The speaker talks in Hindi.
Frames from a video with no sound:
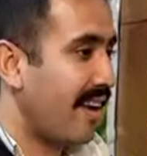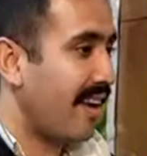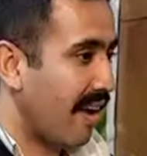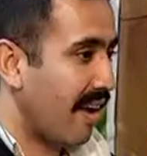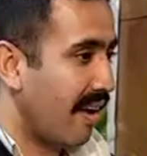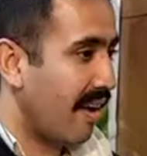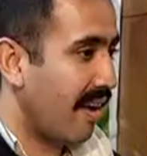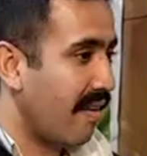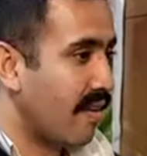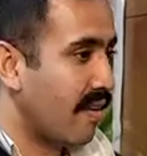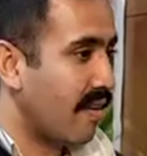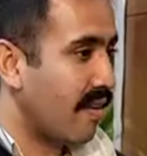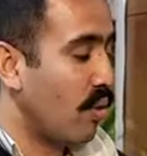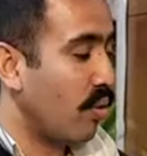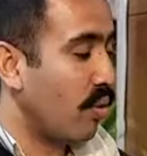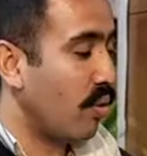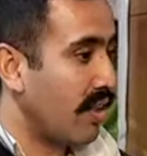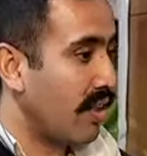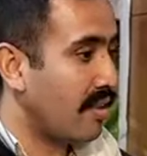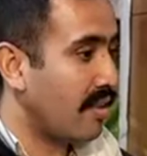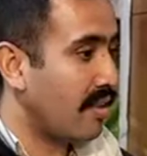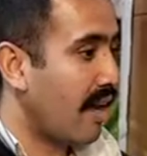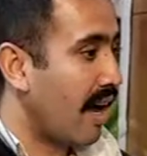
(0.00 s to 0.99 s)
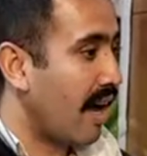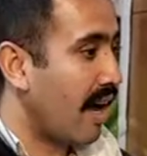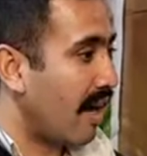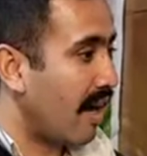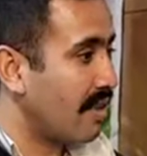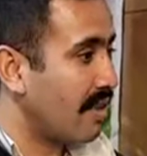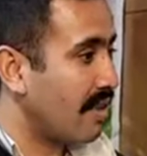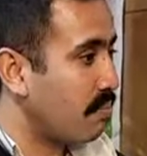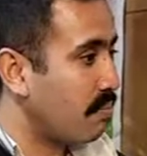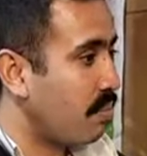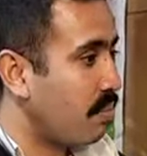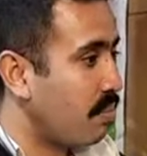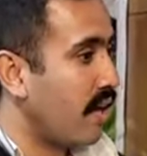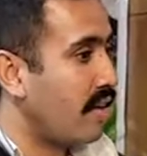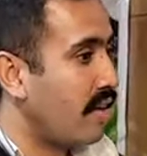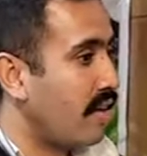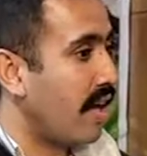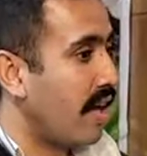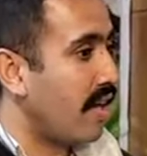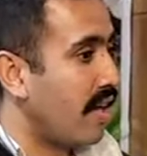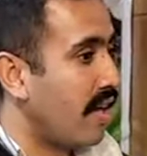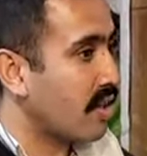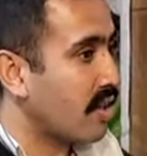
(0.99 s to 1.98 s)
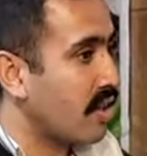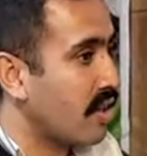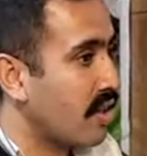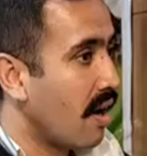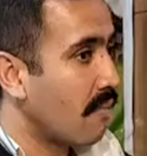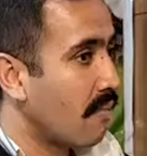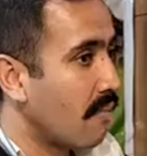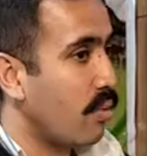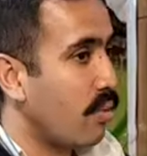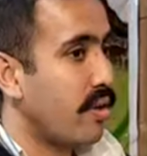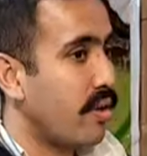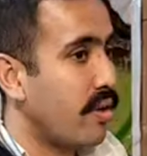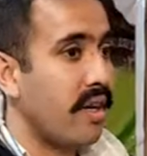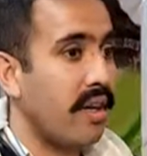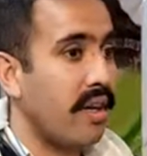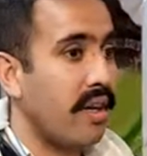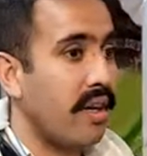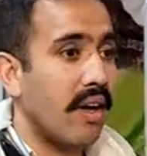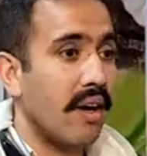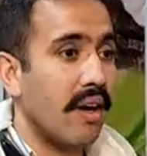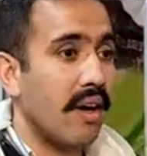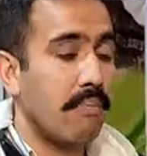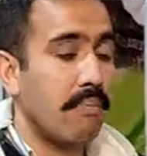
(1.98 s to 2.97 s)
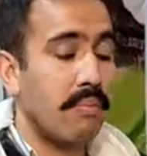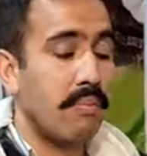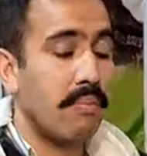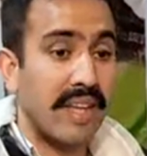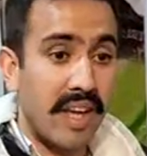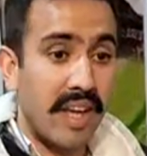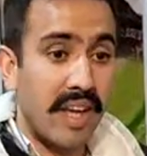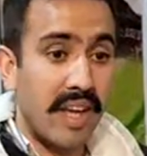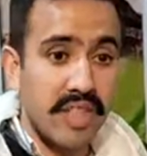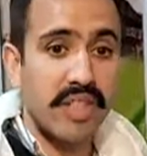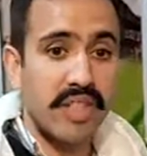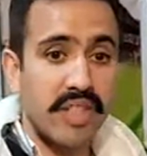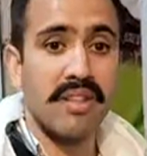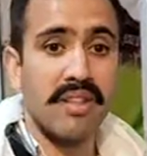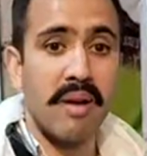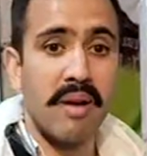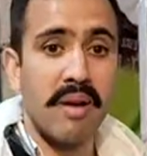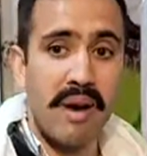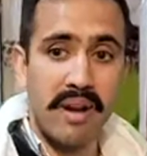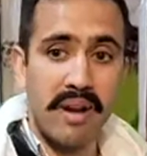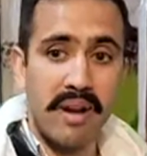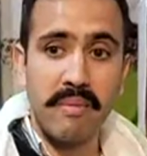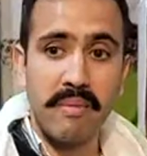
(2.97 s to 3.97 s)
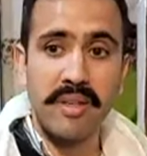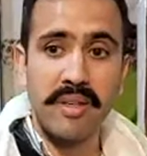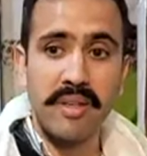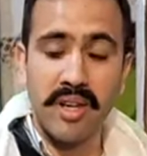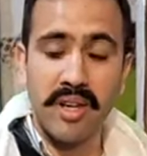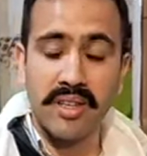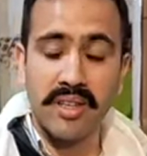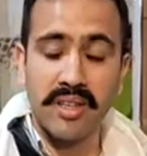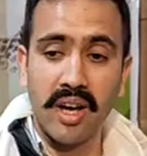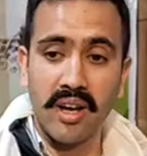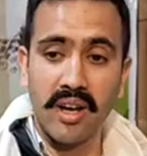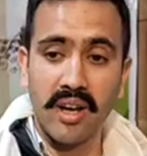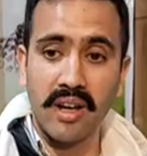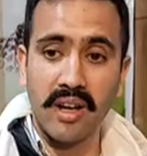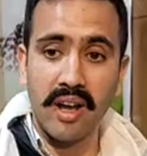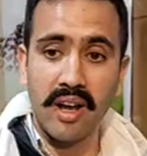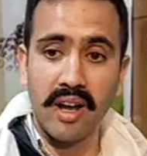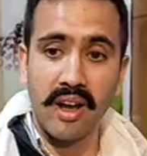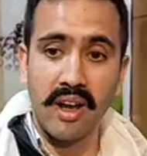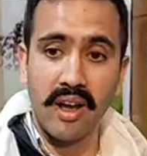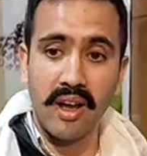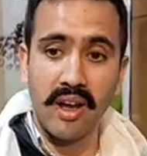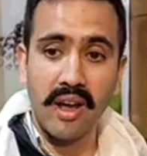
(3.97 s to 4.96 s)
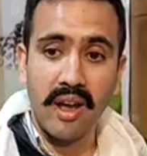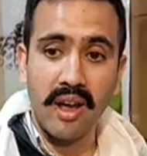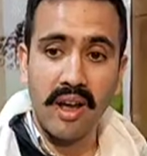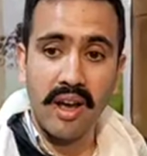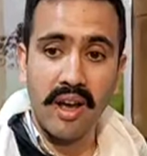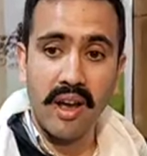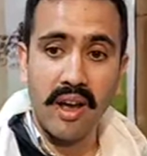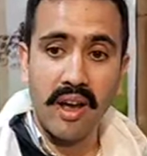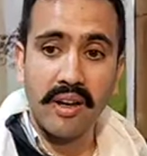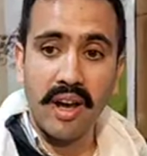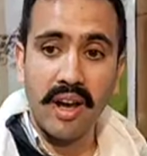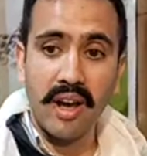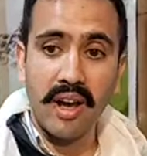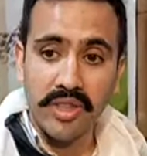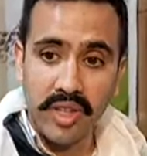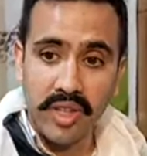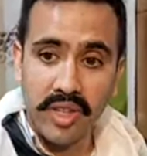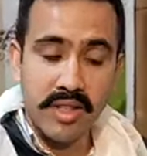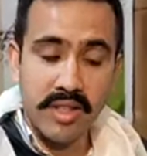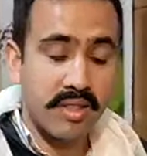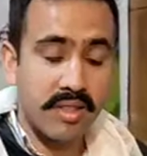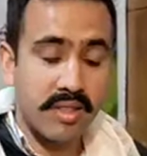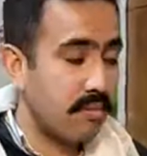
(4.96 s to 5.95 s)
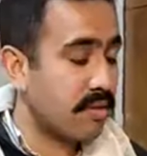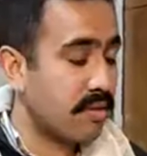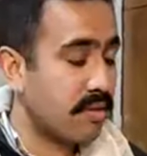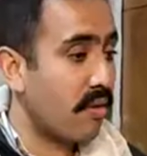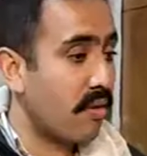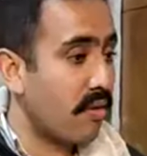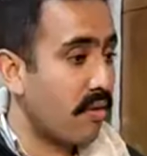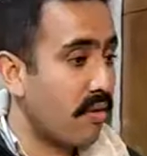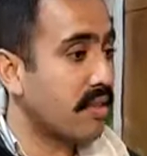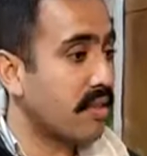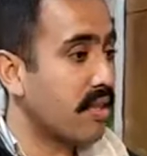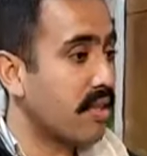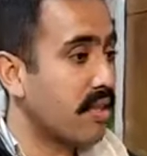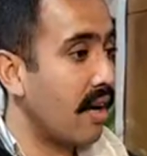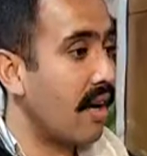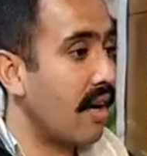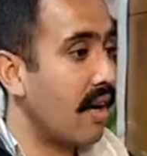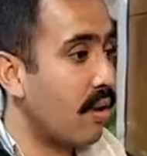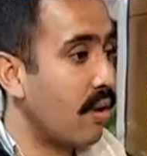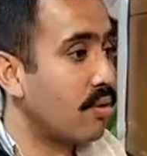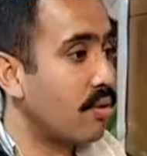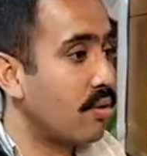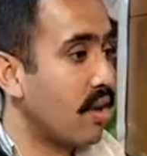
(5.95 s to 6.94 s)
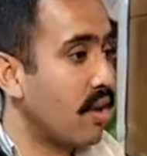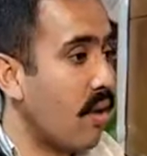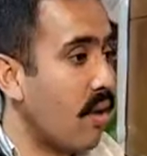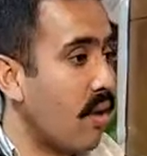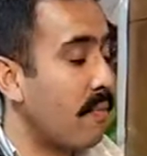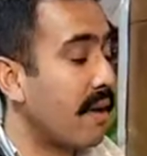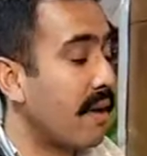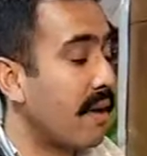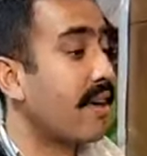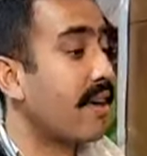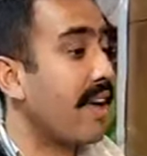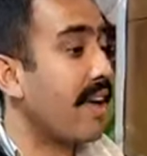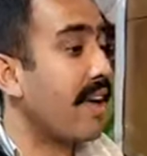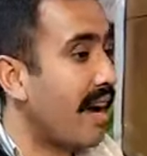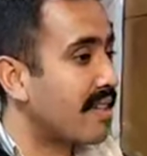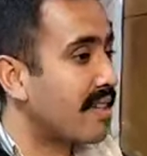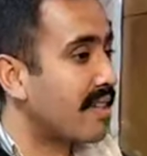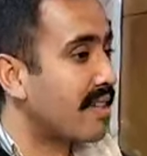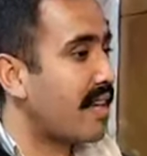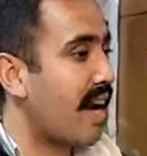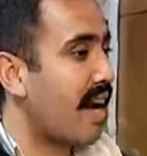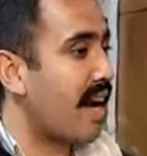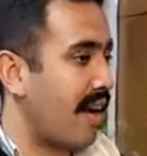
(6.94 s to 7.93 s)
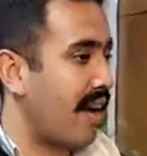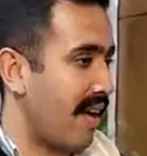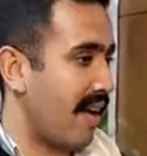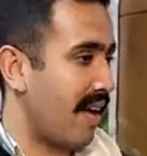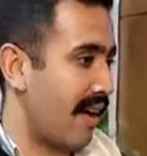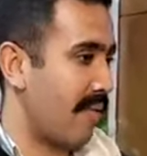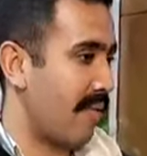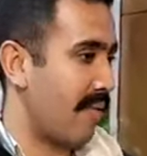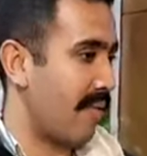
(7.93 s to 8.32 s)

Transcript: है जो चीज़ें आज पूरे देश पूरी प्रदेश जिसके बारे में चर्चा कर रहा है राष्ट्रीय स्वयं सेवक संघ का उसके ऊपर क्या स्टैंड है